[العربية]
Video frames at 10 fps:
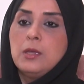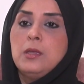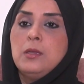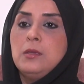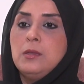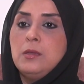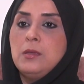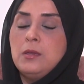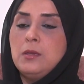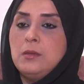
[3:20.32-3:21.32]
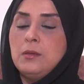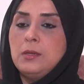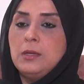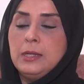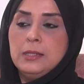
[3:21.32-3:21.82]

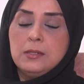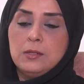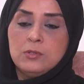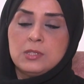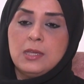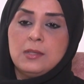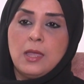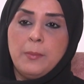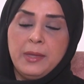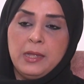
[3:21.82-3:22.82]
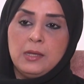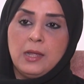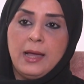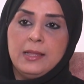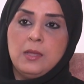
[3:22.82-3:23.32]
آه، حته جزئيه كمان
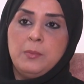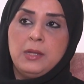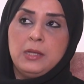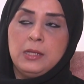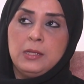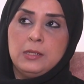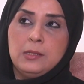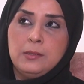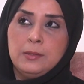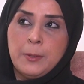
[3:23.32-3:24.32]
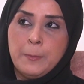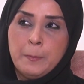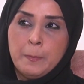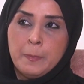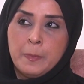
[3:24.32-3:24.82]
عدم ال ال ال
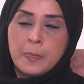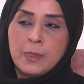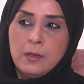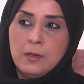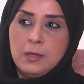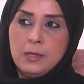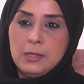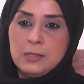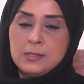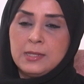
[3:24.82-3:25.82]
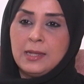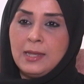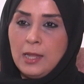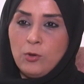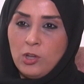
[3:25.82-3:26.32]

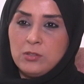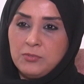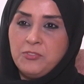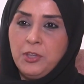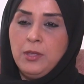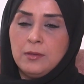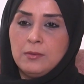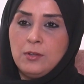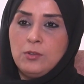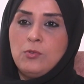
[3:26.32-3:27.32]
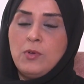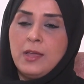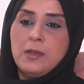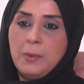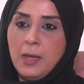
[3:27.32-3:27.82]
استغلاله عاطفيا اللي هو
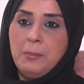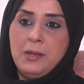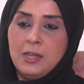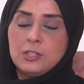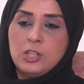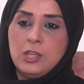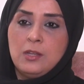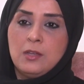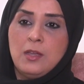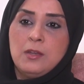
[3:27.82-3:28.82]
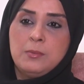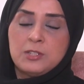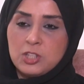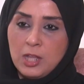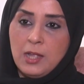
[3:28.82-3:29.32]
انا بعمل عشانك انا
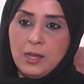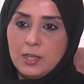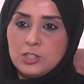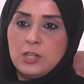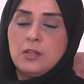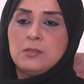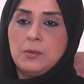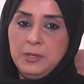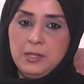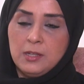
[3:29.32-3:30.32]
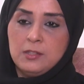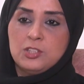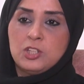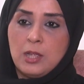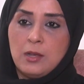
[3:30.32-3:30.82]
بشتغل عشانك طبيعي انك
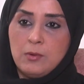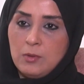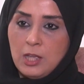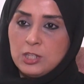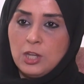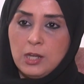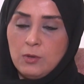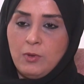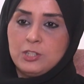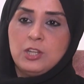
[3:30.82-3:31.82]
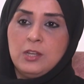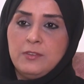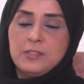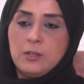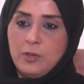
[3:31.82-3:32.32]
تشتغل عشانك وعشان
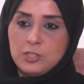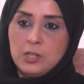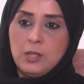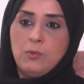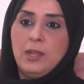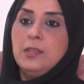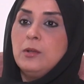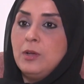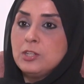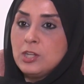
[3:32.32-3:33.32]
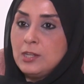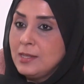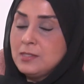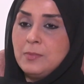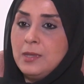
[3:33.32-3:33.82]
نفسك وعشان اولادك وعشان
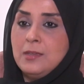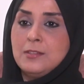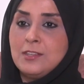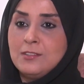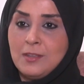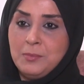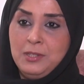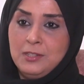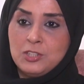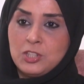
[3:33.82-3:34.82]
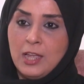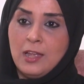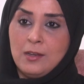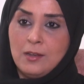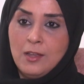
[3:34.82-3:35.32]
لازم اي انسان طبيعي
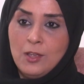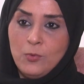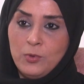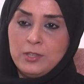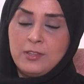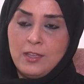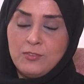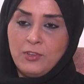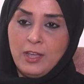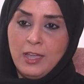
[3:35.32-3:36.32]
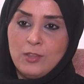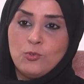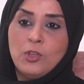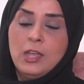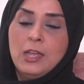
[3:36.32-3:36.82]
يشتغل ويجتهد في
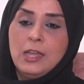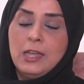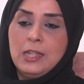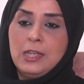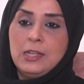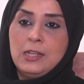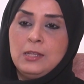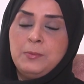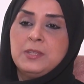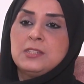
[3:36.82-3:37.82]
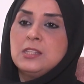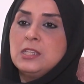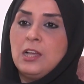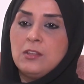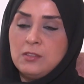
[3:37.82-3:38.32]
حياته آه، الابتزاز
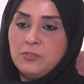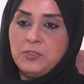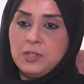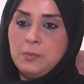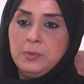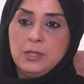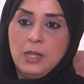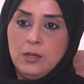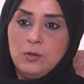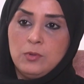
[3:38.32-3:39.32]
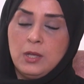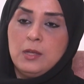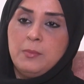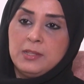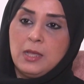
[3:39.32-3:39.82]
العاطفي نبعد عنه
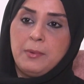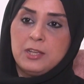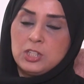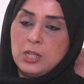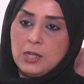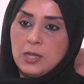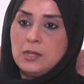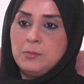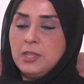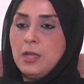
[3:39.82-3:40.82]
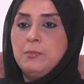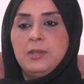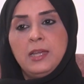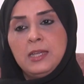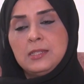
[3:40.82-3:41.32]
انا بتعب عشانك انا
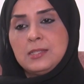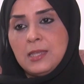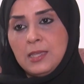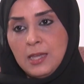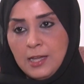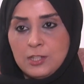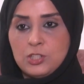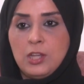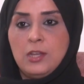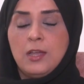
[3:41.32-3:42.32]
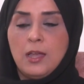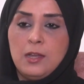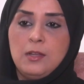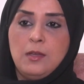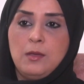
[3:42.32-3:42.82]
متحمل حياتي السيئه عشانك
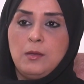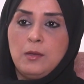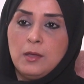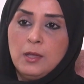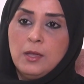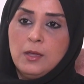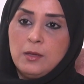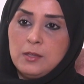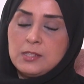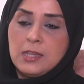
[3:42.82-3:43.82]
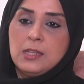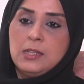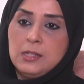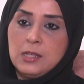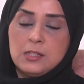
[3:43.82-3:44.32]
انا ساكت
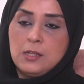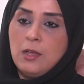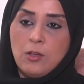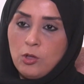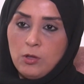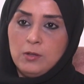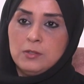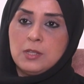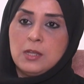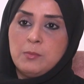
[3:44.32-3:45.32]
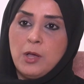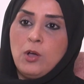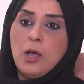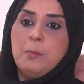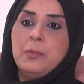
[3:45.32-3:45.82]
للناس لا خالص انا ما
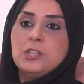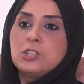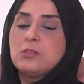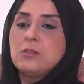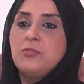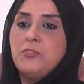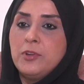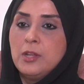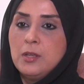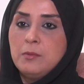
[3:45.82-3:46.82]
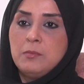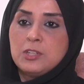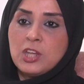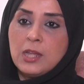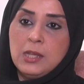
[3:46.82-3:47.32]
احملش الطفل
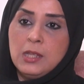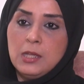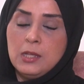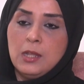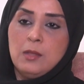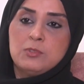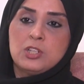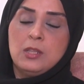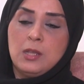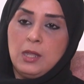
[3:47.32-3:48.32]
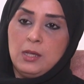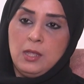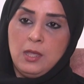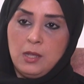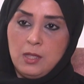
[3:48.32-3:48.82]
مشاكلي ان انا مش قادره
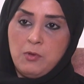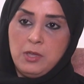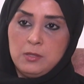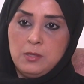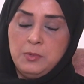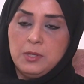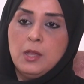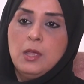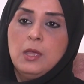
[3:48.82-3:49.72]
احلها انا كواحد كبير